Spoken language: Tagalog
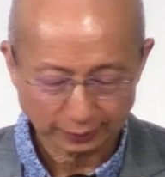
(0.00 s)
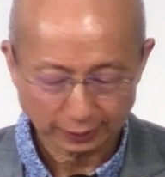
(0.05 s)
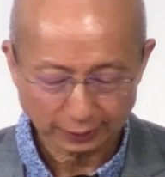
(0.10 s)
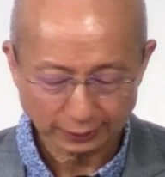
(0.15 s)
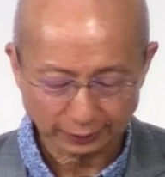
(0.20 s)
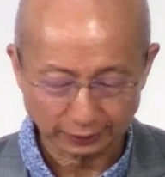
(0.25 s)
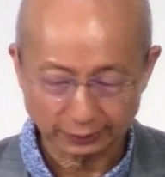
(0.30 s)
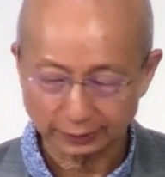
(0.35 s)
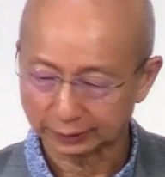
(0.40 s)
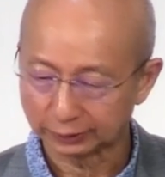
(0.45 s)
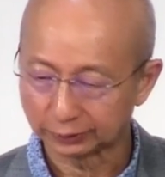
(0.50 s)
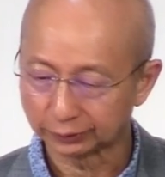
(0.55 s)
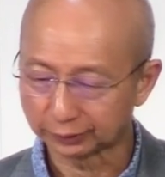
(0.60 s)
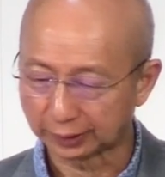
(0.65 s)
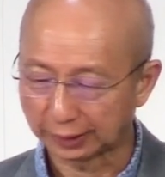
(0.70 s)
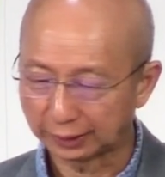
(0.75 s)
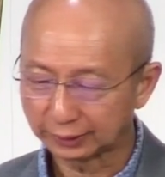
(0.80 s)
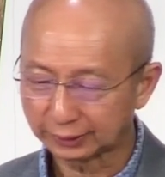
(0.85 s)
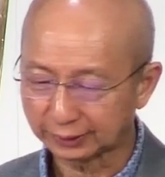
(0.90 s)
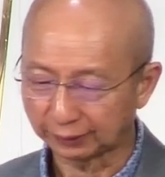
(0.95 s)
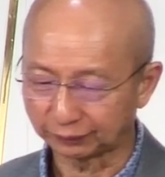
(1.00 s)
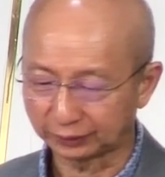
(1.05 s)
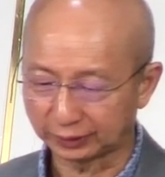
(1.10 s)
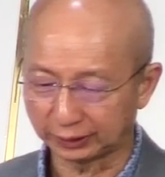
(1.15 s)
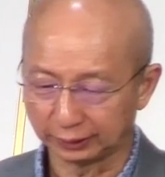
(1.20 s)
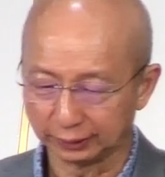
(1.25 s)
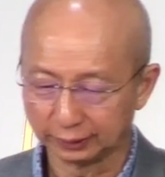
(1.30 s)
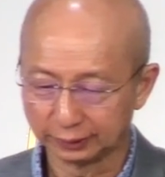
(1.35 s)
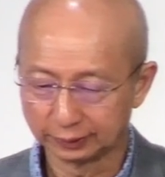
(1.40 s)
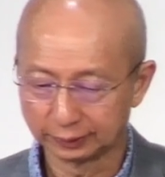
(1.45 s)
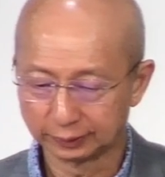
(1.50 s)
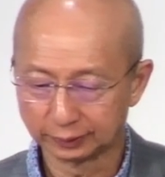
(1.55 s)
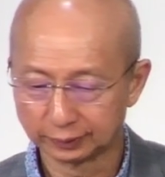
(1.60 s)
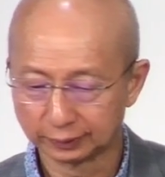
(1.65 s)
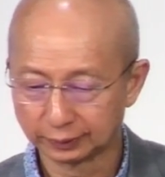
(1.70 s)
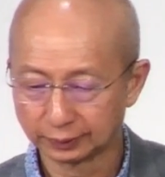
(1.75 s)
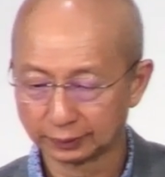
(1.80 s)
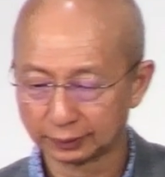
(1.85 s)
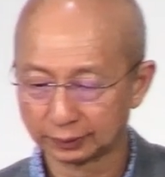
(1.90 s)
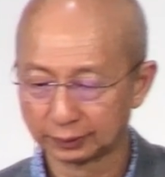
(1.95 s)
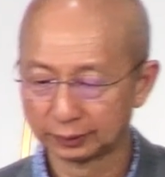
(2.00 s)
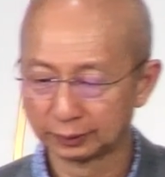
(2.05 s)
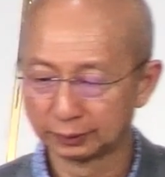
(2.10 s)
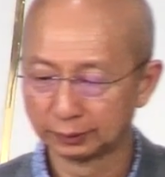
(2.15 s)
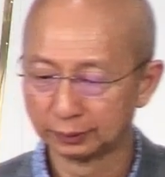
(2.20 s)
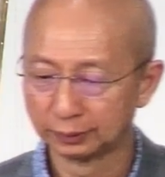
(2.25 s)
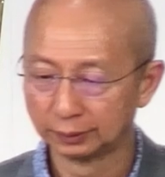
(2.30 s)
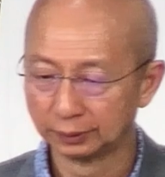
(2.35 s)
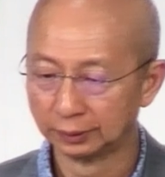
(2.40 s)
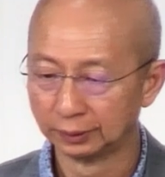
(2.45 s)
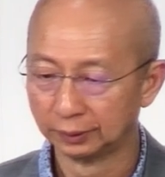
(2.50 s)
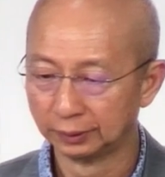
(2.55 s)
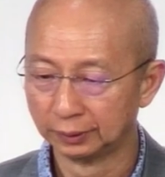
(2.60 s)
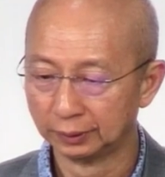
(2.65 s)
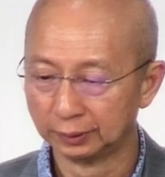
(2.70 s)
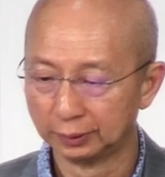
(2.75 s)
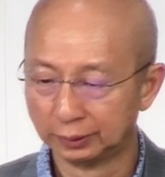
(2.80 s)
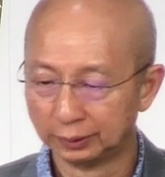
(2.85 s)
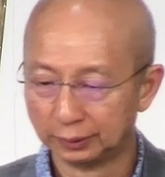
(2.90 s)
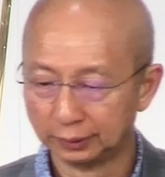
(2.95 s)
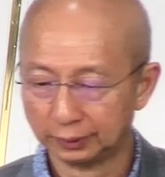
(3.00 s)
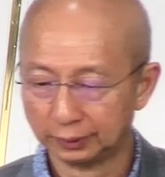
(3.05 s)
ay ang tubig ng paglilinis. Verse 9.